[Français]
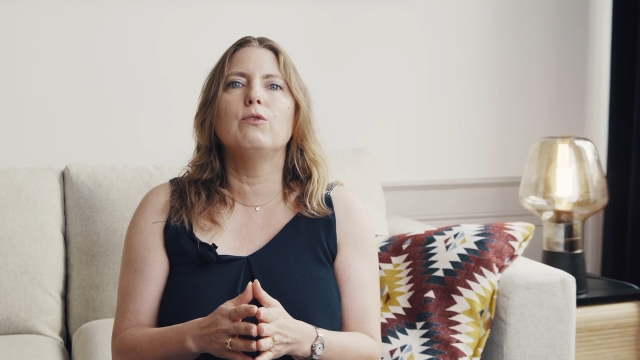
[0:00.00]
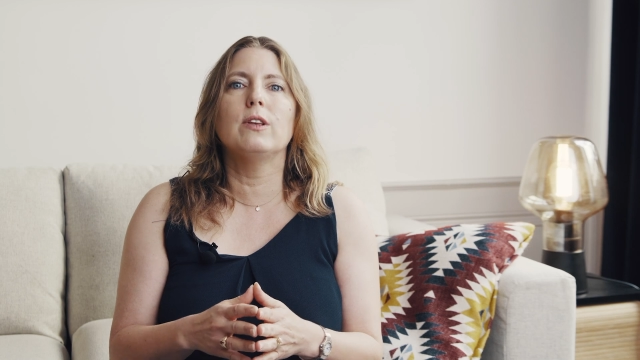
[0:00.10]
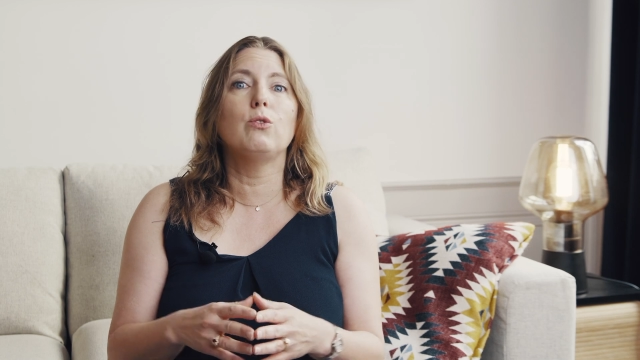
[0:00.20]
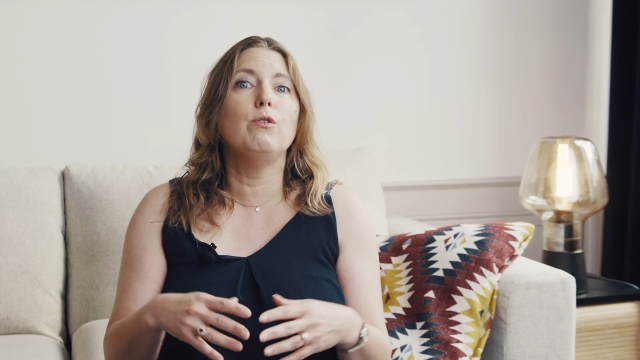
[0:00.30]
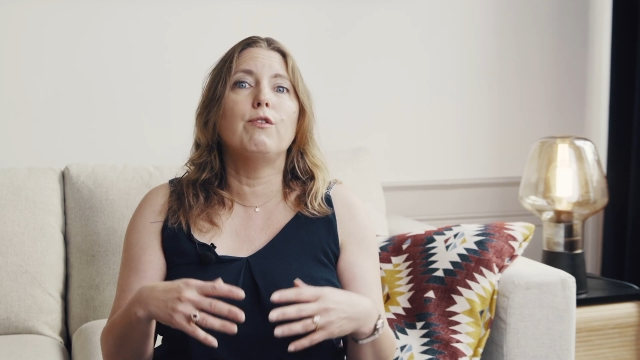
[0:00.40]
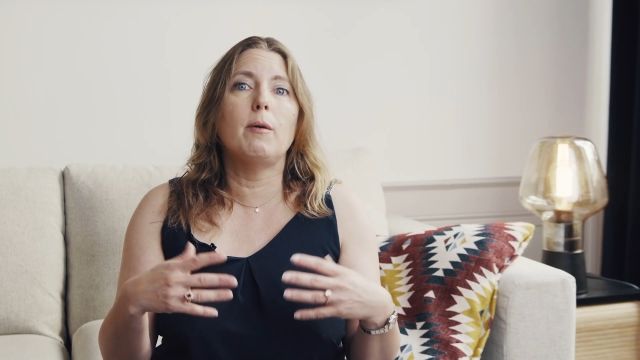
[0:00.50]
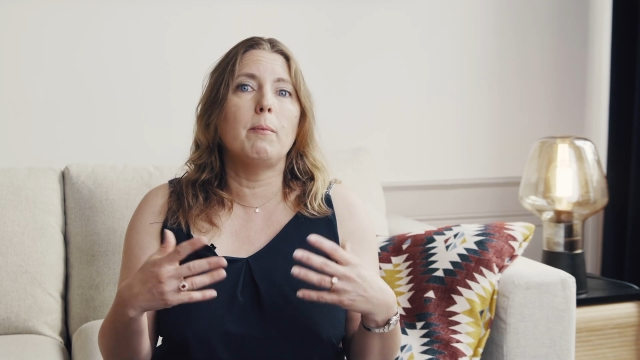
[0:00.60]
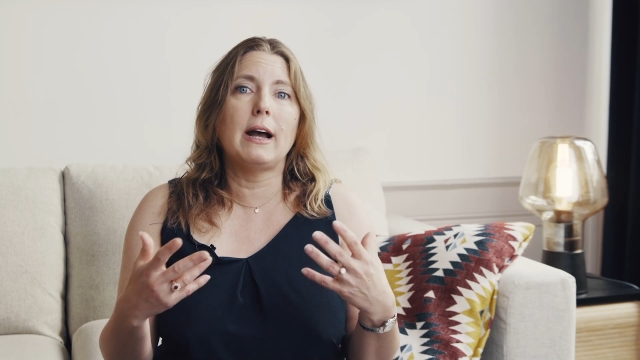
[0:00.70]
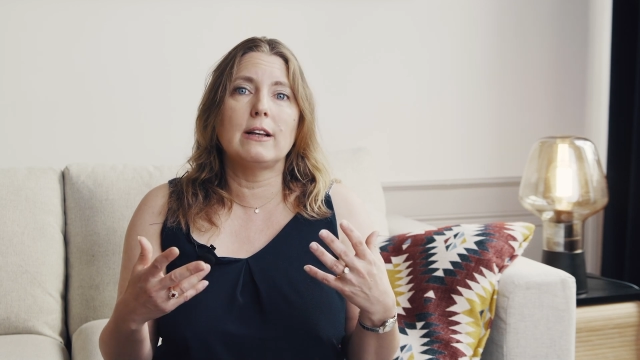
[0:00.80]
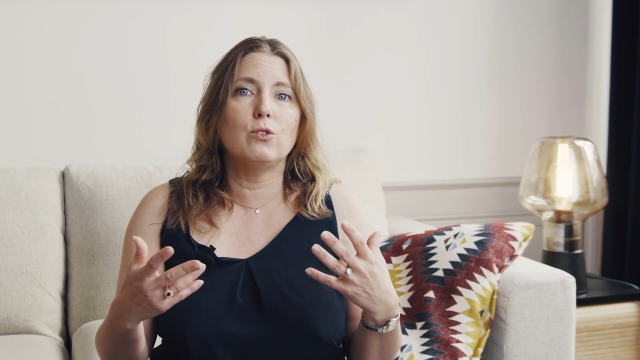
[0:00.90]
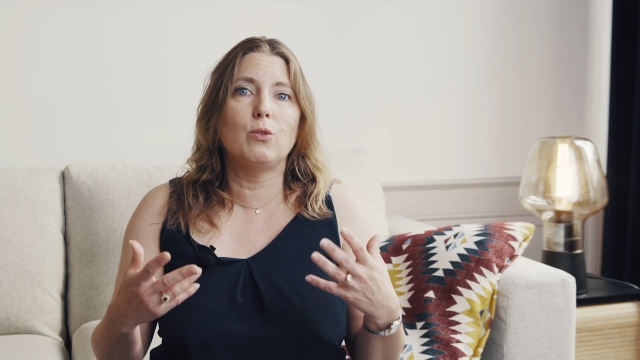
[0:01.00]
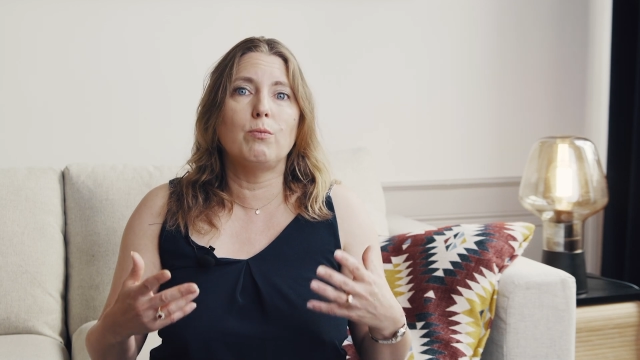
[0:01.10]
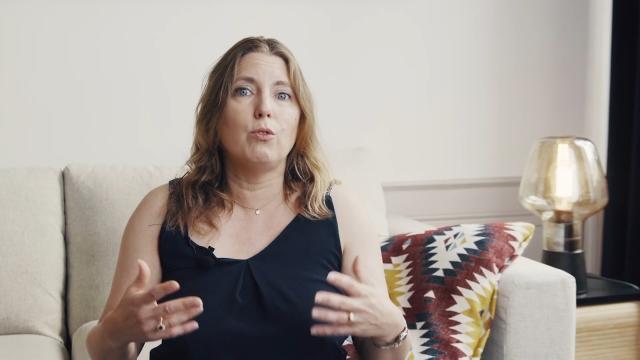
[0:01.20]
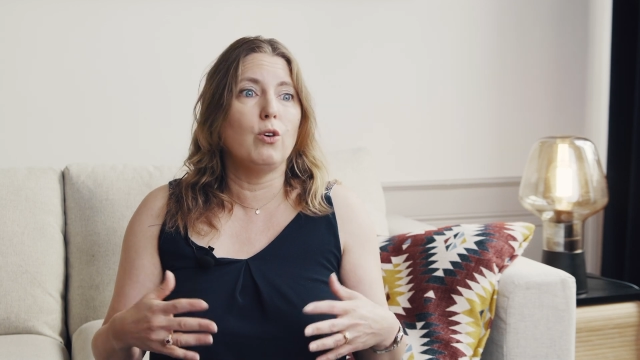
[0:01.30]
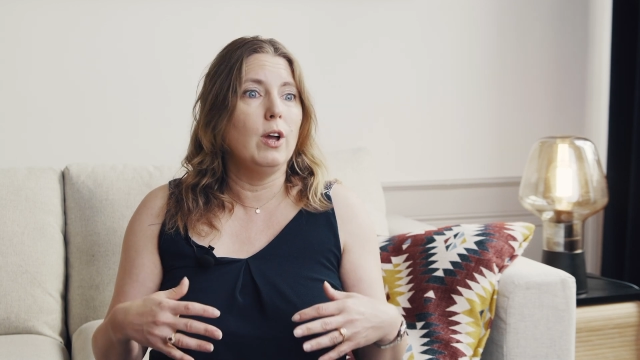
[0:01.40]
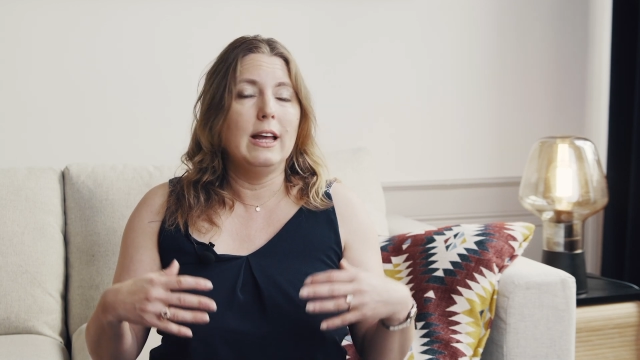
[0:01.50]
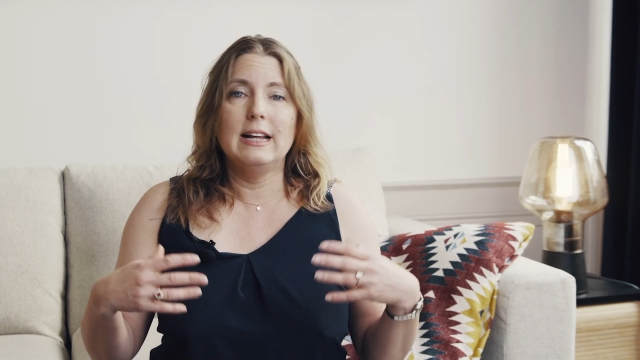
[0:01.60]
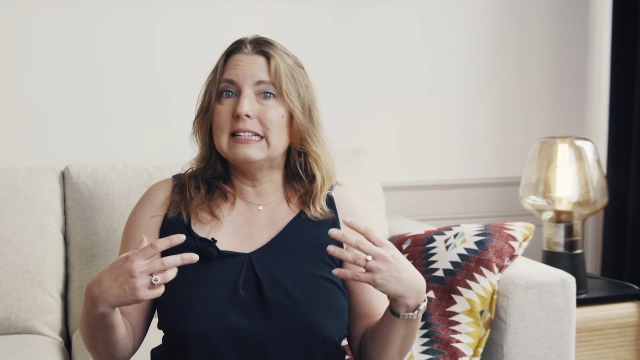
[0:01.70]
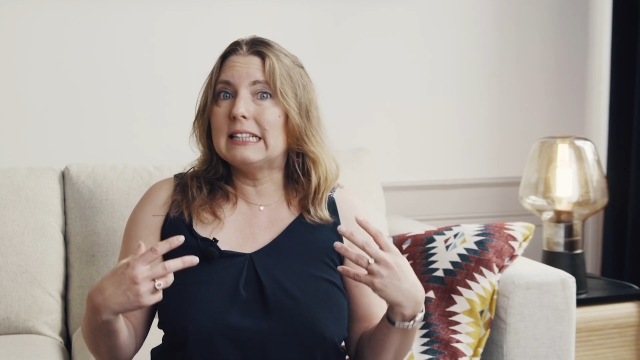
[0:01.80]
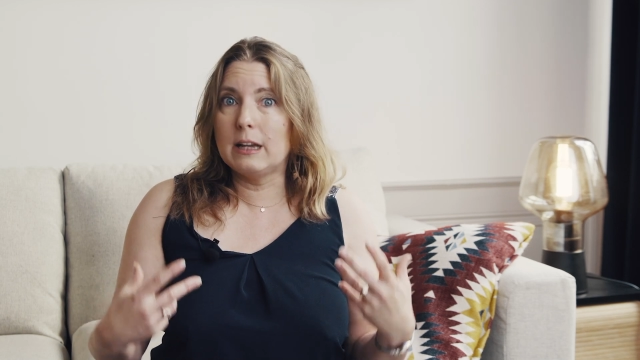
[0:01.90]
Vous êtes une femme par exemple
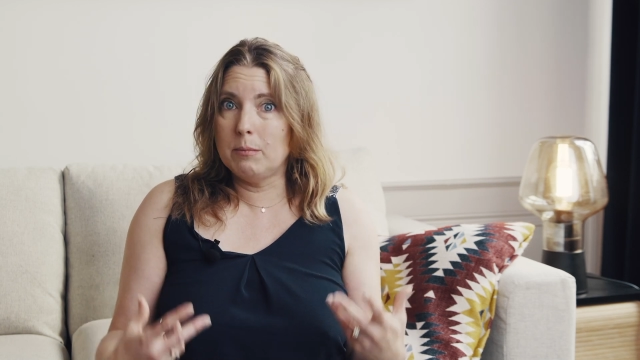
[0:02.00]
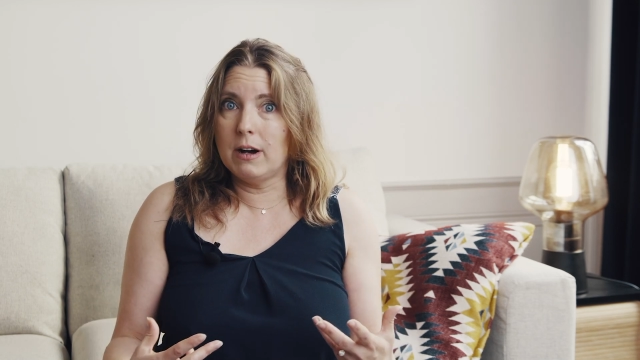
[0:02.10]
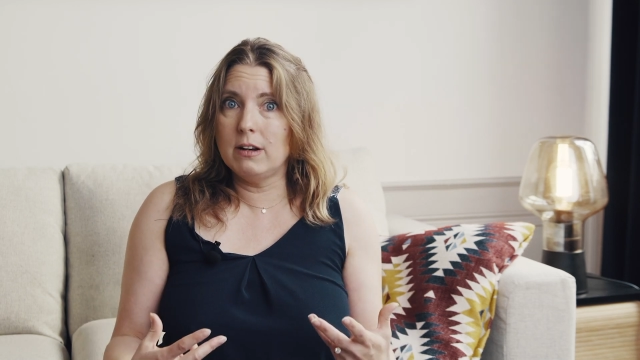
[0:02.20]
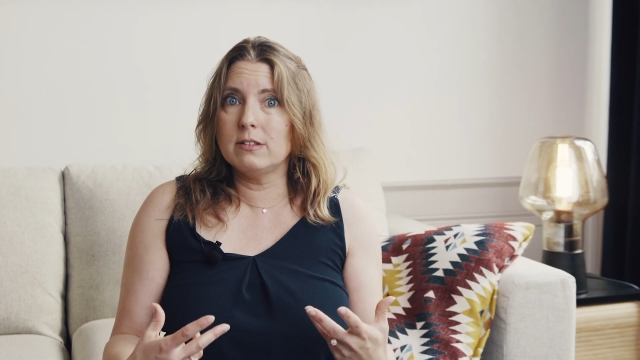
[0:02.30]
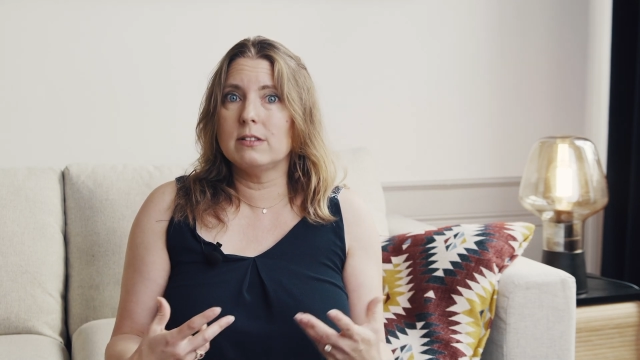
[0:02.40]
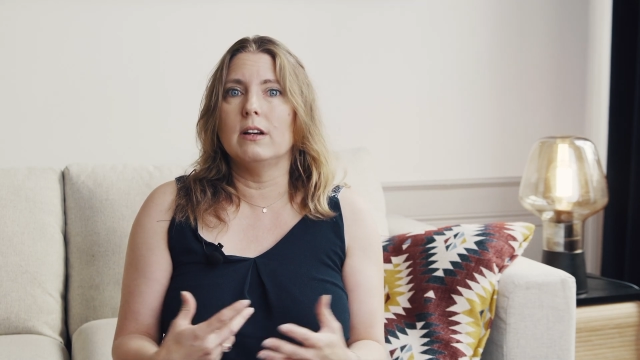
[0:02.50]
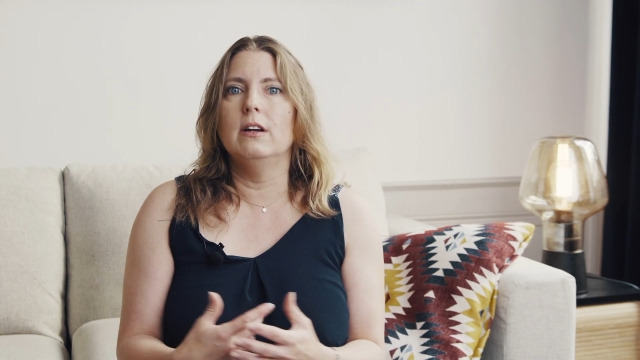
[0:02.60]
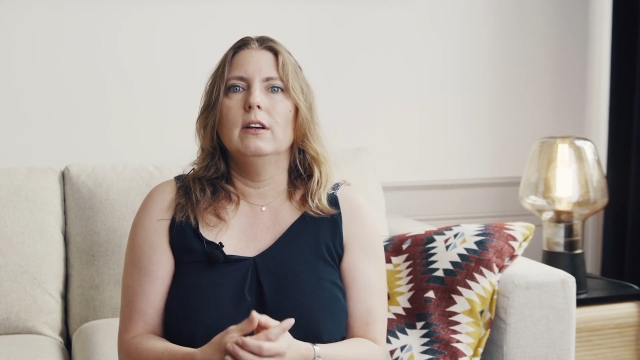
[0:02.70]
très mince,